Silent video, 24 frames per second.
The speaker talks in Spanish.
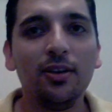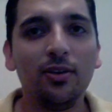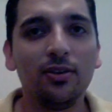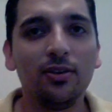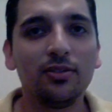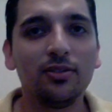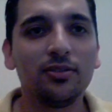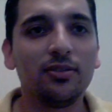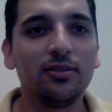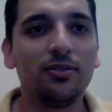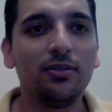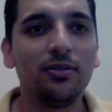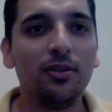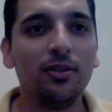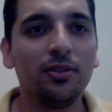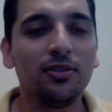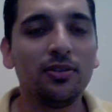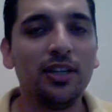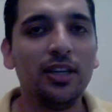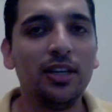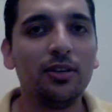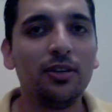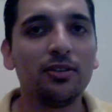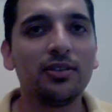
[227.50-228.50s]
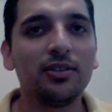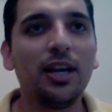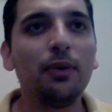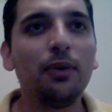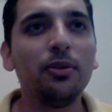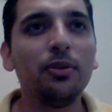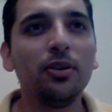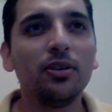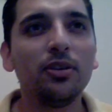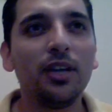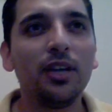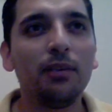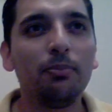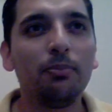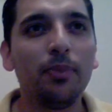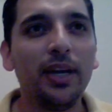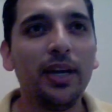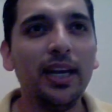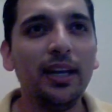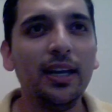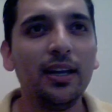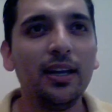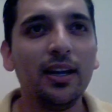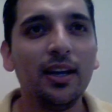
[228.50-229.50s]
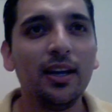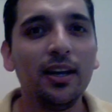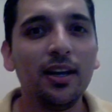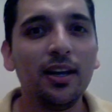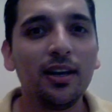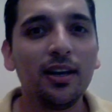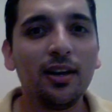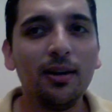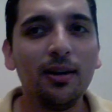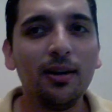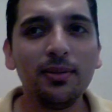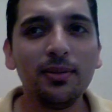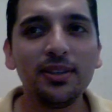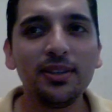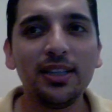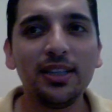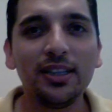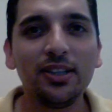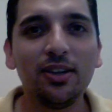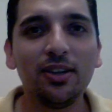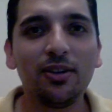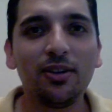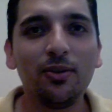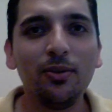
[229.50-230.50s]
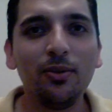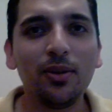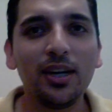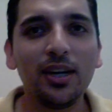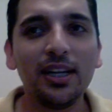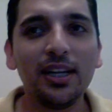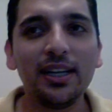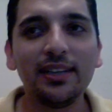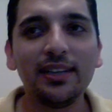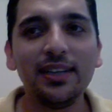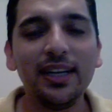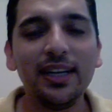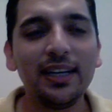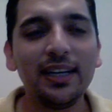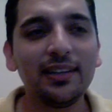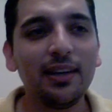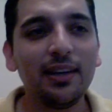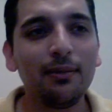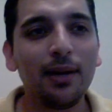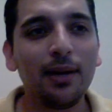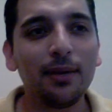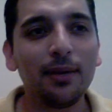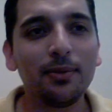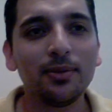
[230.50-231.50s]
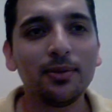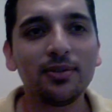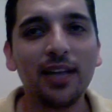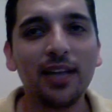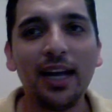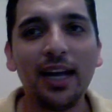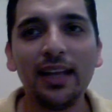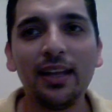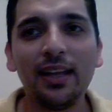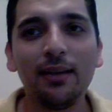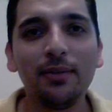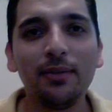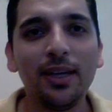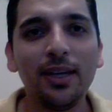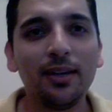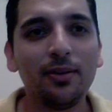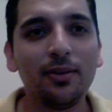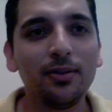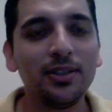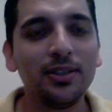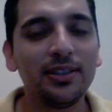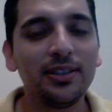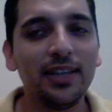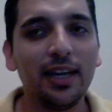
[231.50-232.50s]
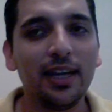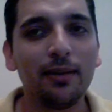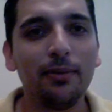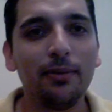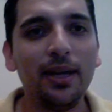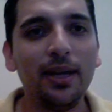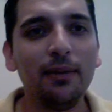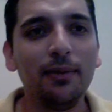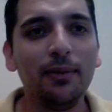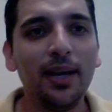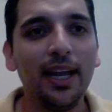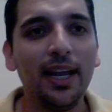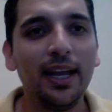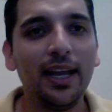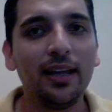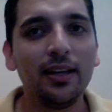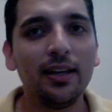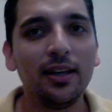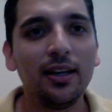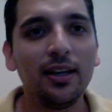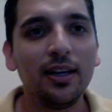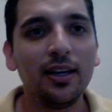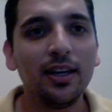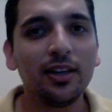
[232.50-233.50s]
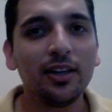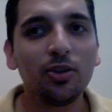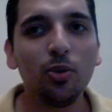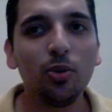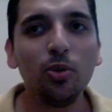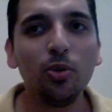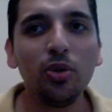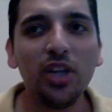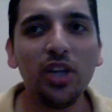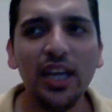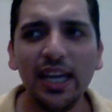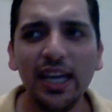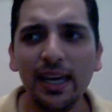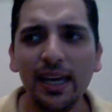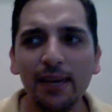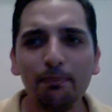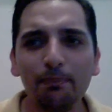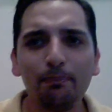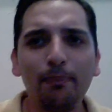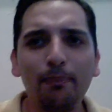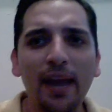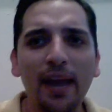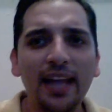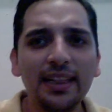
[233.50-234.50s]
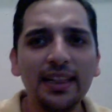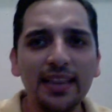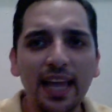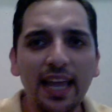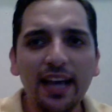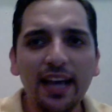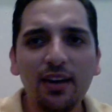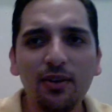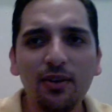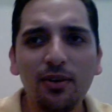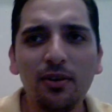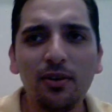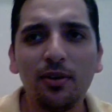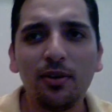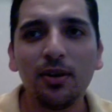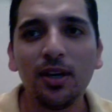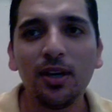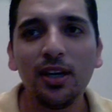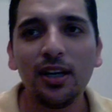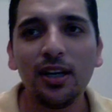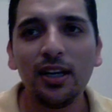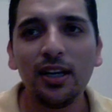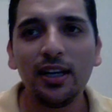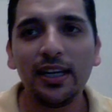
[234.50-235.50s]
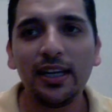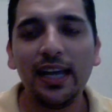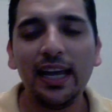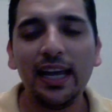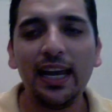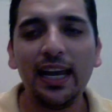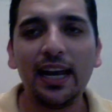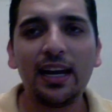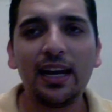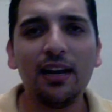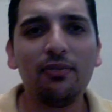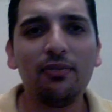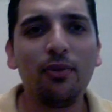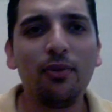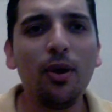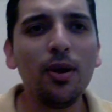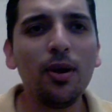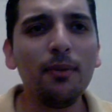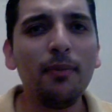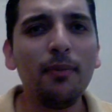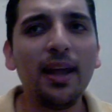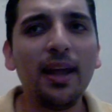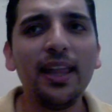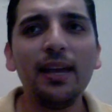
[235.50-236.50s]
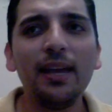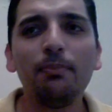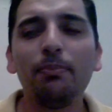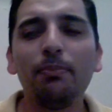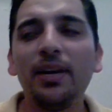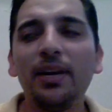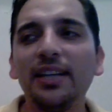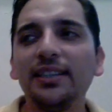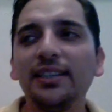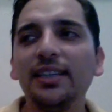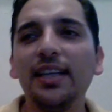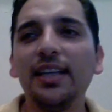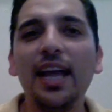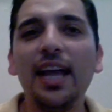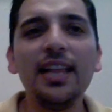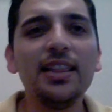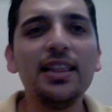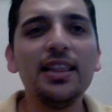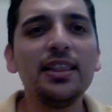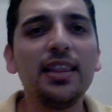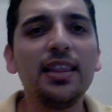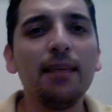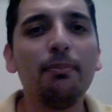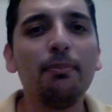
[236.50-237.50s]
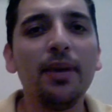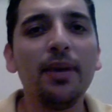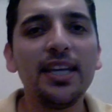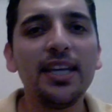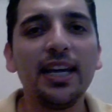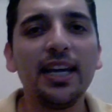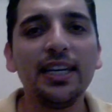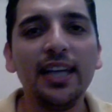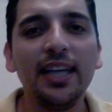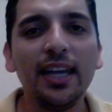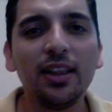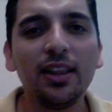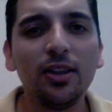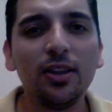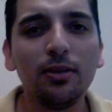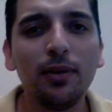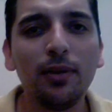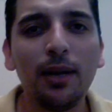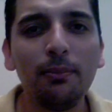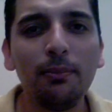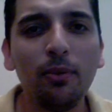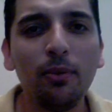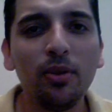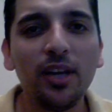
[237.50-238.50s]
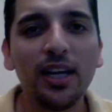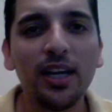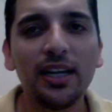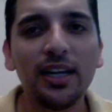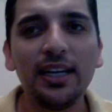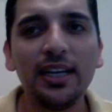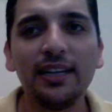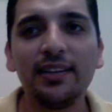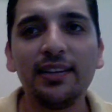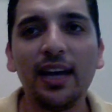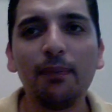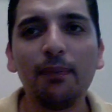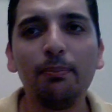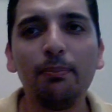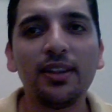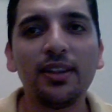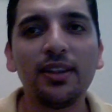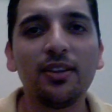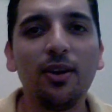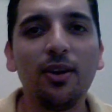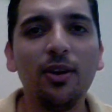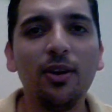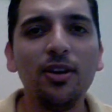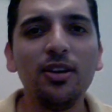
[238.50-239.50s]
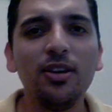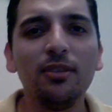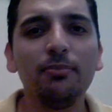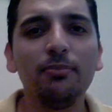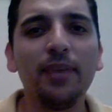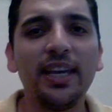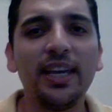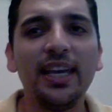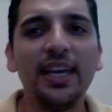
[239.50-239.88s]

los, los dinosaurios del PRI. ¿Cómo se te ocurre decir esa babosada, viejo inservible? Tú di, pendejo, que la reforma del presidente Peña Nieto va a modernizar petróleos